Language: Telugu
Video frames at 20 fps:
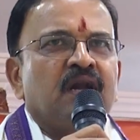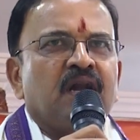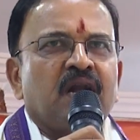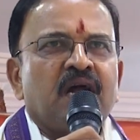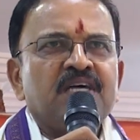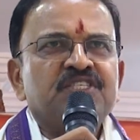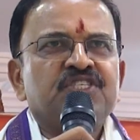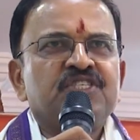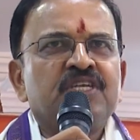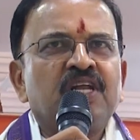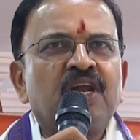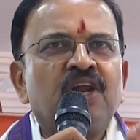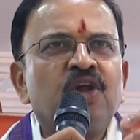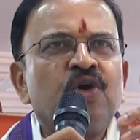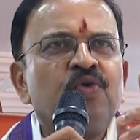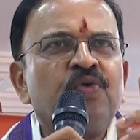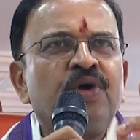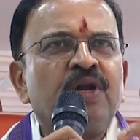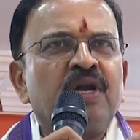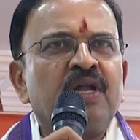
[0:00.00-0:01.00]

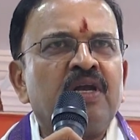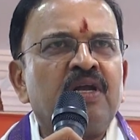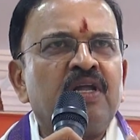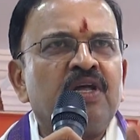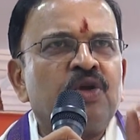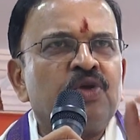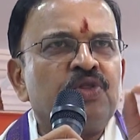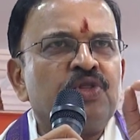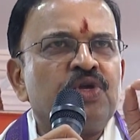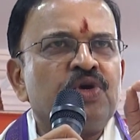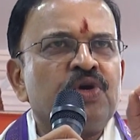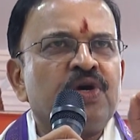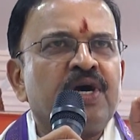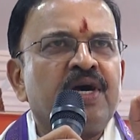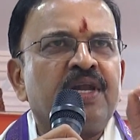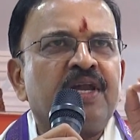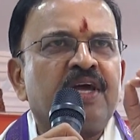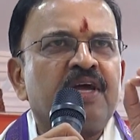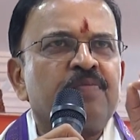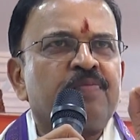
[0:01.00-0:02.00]
రాష్ట్రంలో ఉన్న
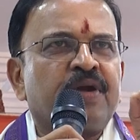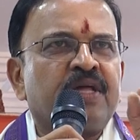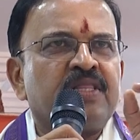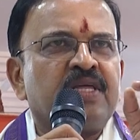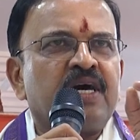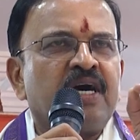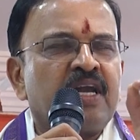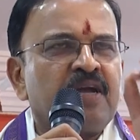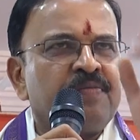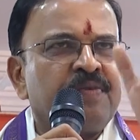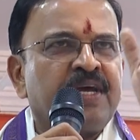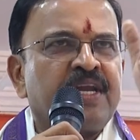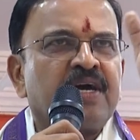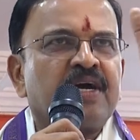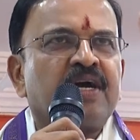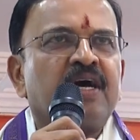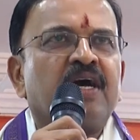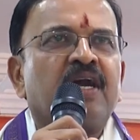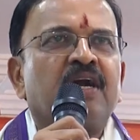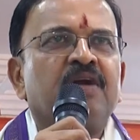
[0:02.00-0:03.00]
నిరుద్యోగానికి ప్రధానమైన
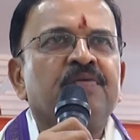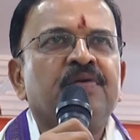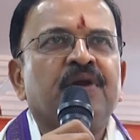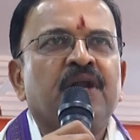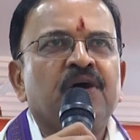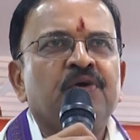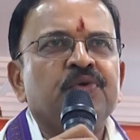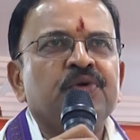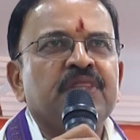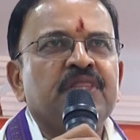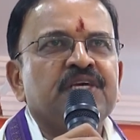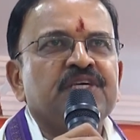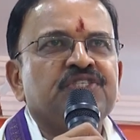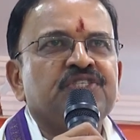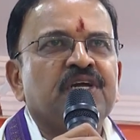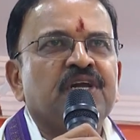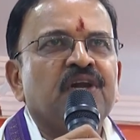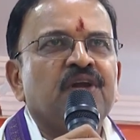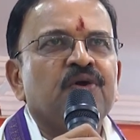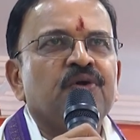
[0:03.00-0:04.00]
కారణం నా
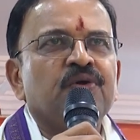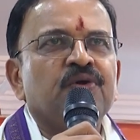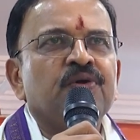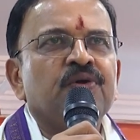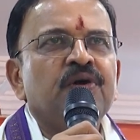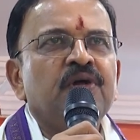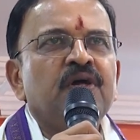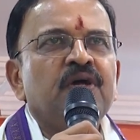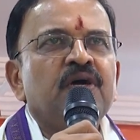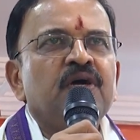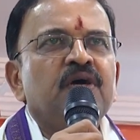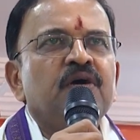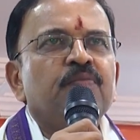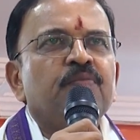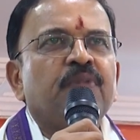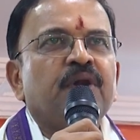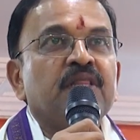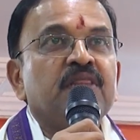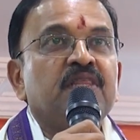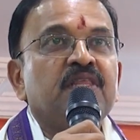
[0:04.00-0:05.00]
ఉద్దేశంలో
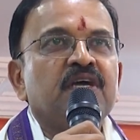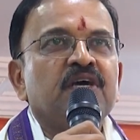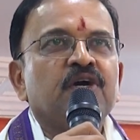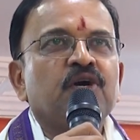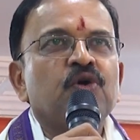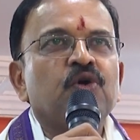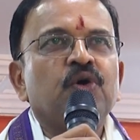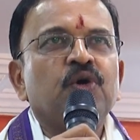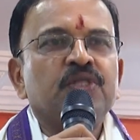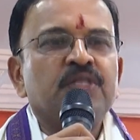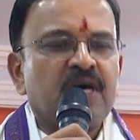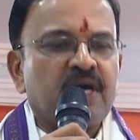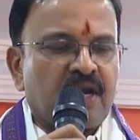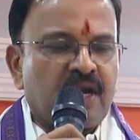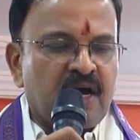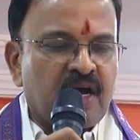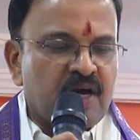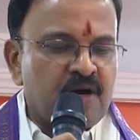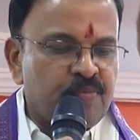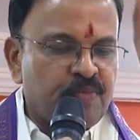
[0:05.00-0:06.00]
ప్రత్యేక హోదా
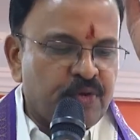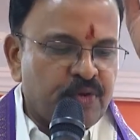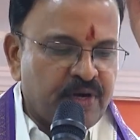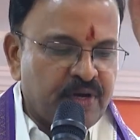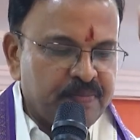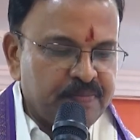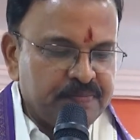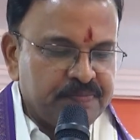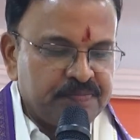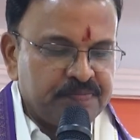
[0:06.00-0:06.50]
రాకపోవడం